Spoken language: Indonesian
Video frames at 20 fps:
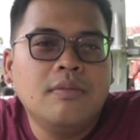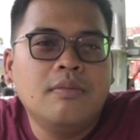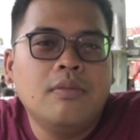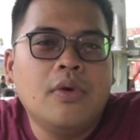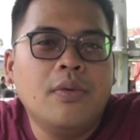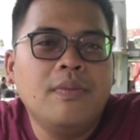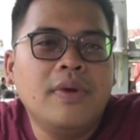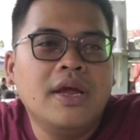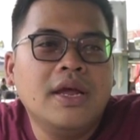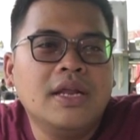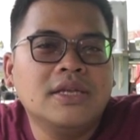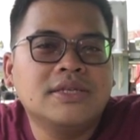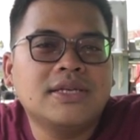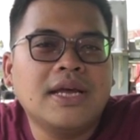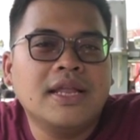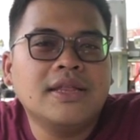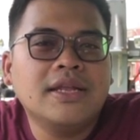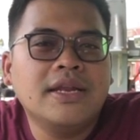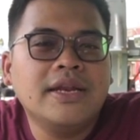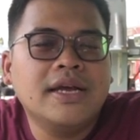Mobil
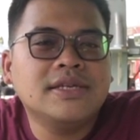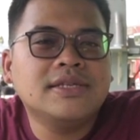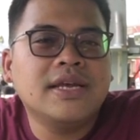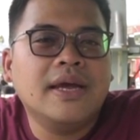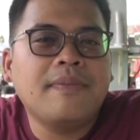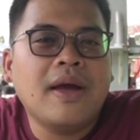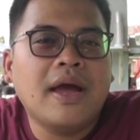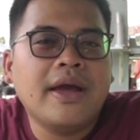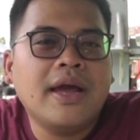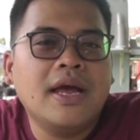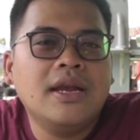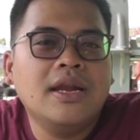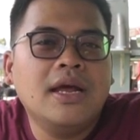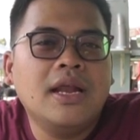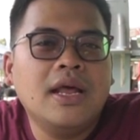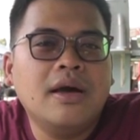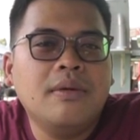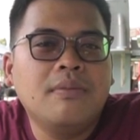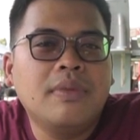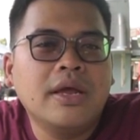saat ini yang saya pakai
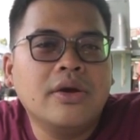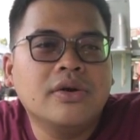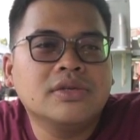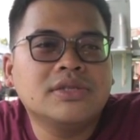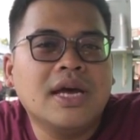adalah Brio